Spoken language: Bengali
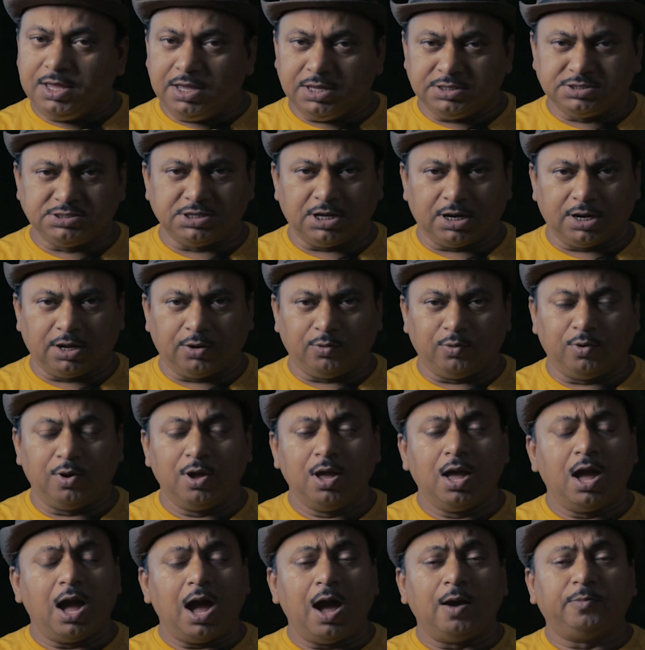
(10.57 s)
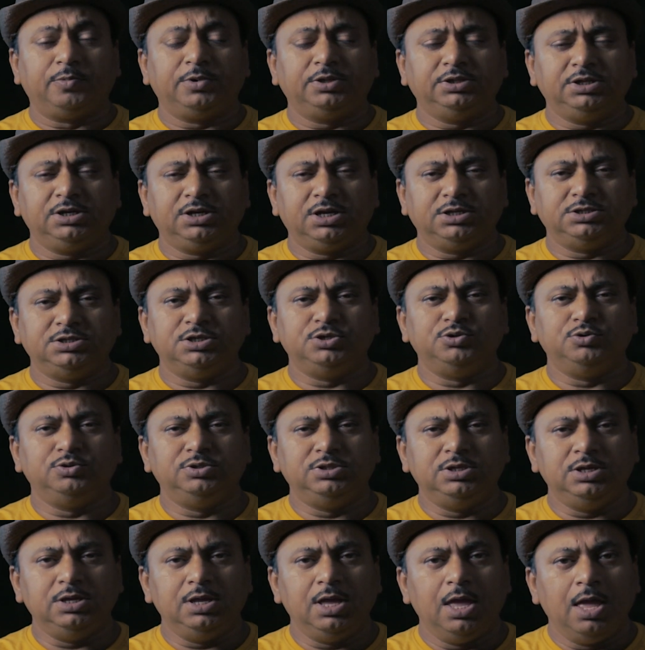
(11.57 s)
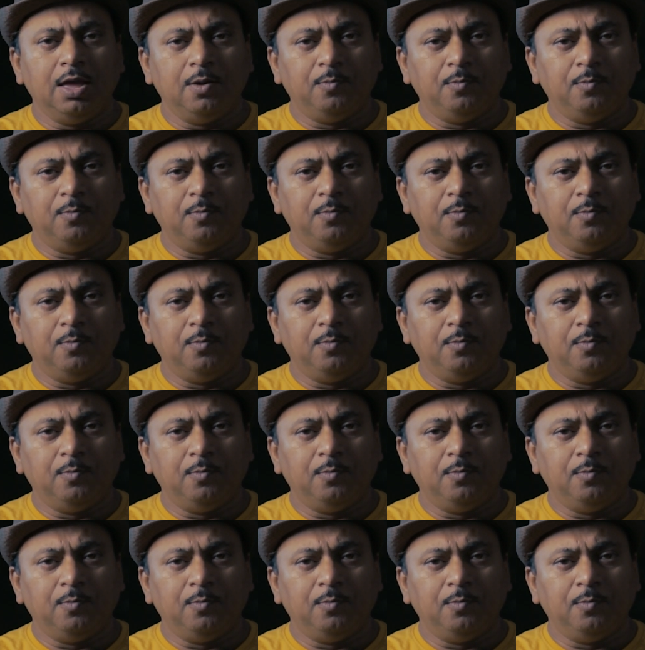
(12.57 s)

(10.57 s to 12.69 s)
এছাড়াও আপনাদের কাছে যদি